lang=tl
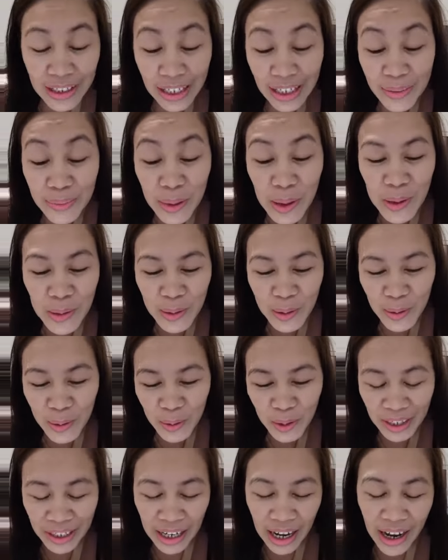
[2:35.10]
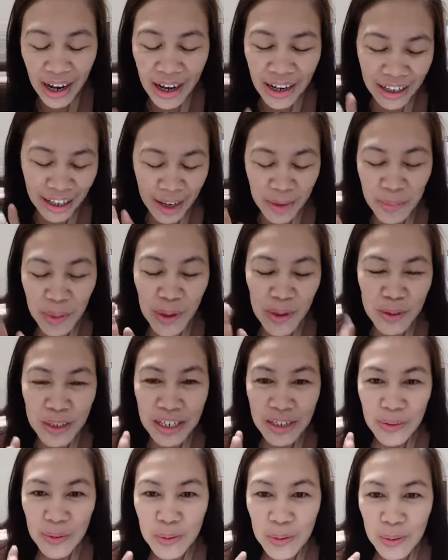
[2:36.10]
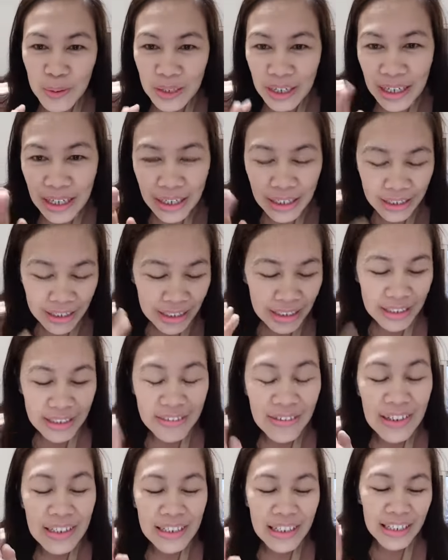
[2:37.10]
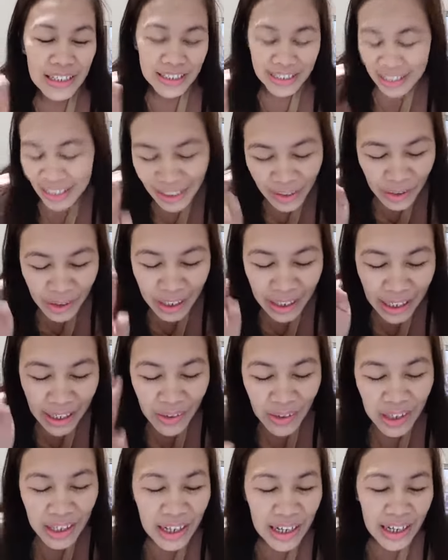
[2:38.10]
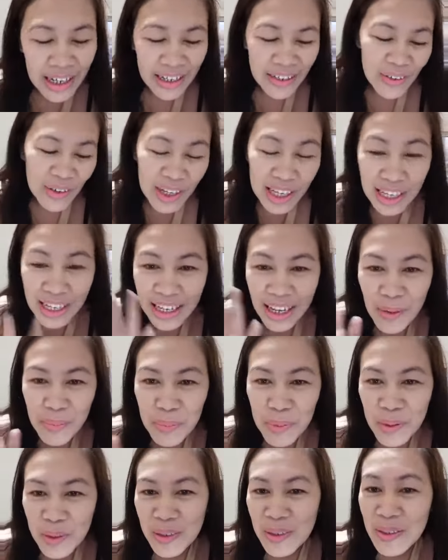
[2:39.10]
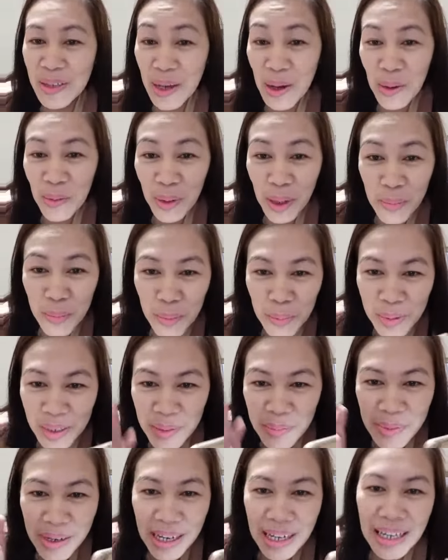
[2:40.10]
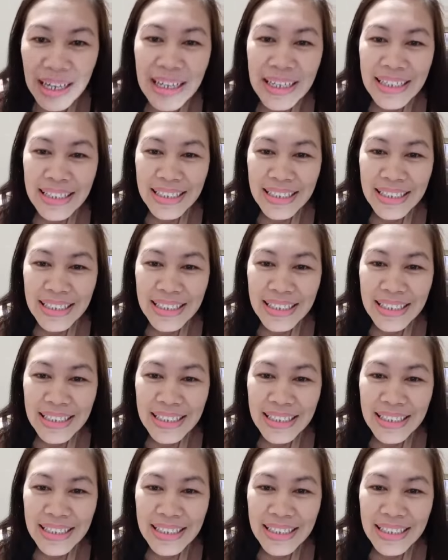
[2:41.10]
Kay baon ko, ah, kay na ko nga kuan Sige, okay ra, okay ra. Okay ra gyapon. Way problema.